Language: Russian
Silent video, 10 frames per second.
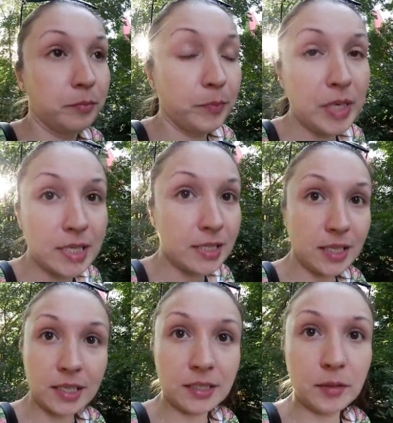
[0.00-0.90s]
без
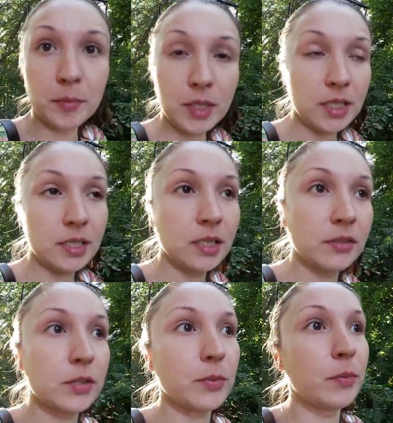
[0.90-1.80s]
задней мысли,
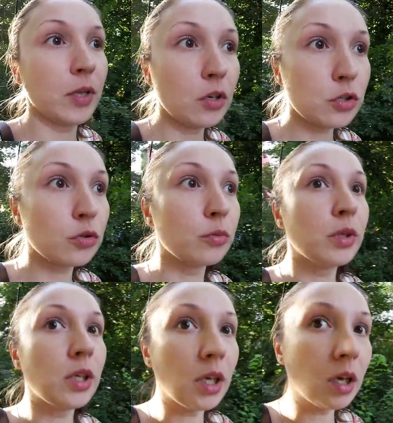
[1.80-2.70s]
вспоминаю, что
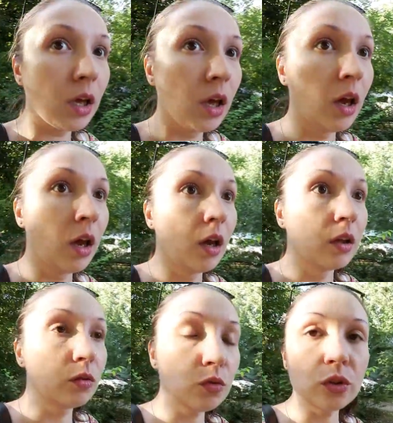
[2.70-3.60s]
мне
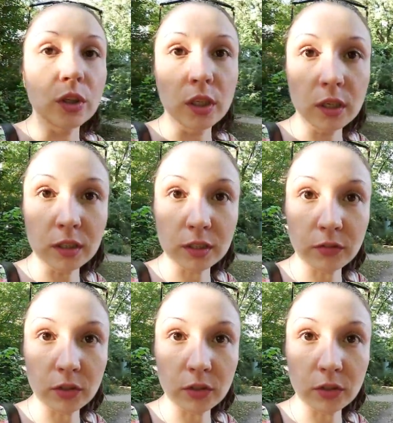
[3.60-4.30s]
нужно ехать к